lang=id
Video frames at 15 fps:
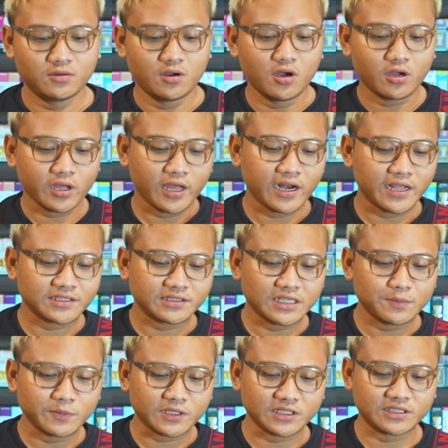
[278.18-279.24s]
Oke, rice
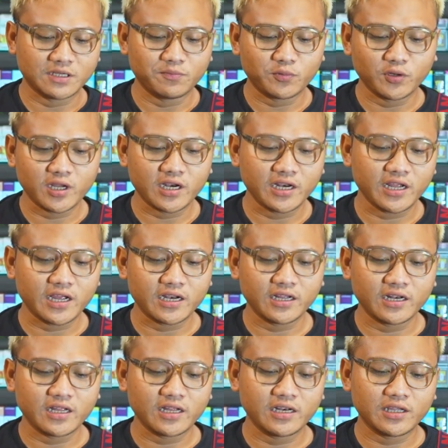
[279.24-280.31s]
team kesimpulannya
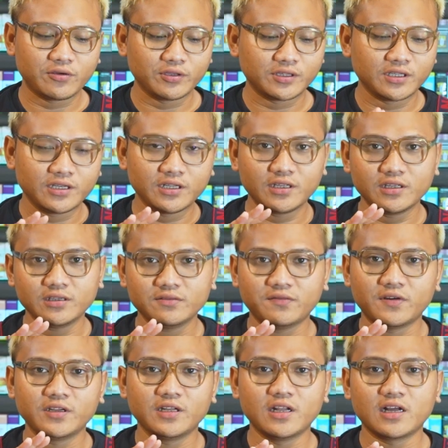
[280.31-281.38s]
adalah liquid ini
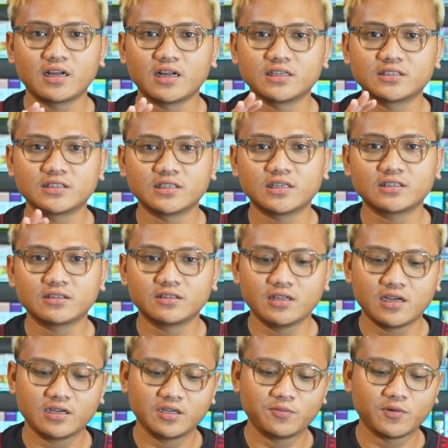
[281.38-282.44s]
vanilla custard
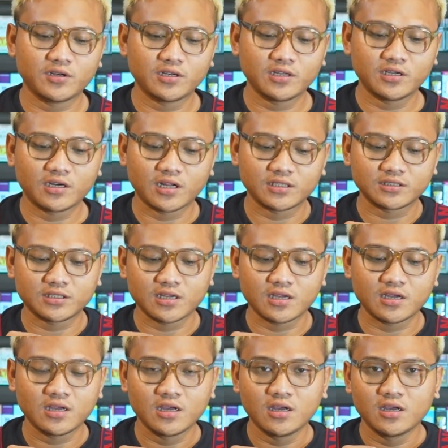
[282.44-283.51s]
yang dimana rasa